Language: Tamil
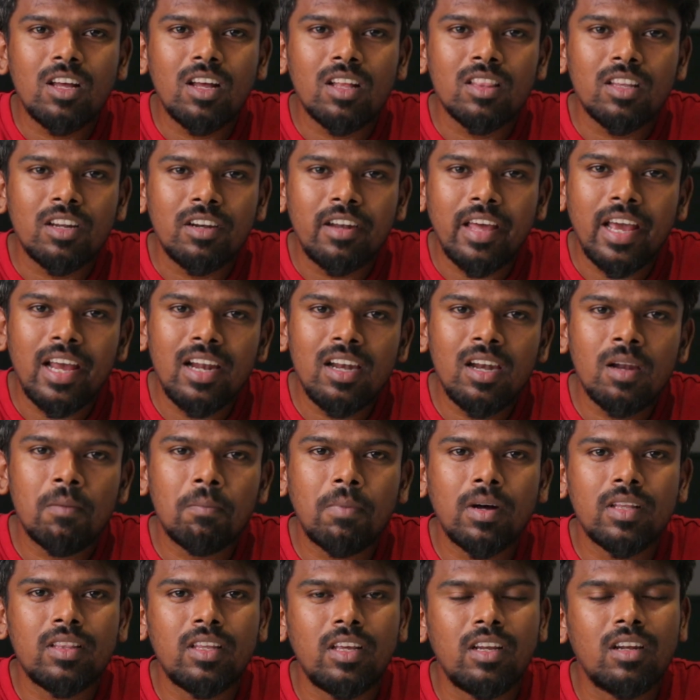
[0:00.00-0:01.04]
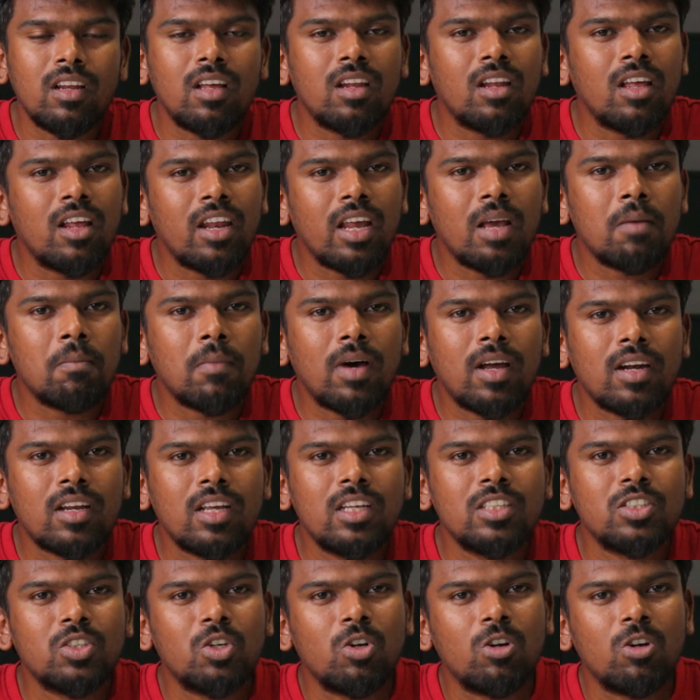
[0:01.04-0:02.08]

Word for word: அந்த டயலில் பார்த்தீங்கன்னா நிறையா மார்க்கிங்ஸ்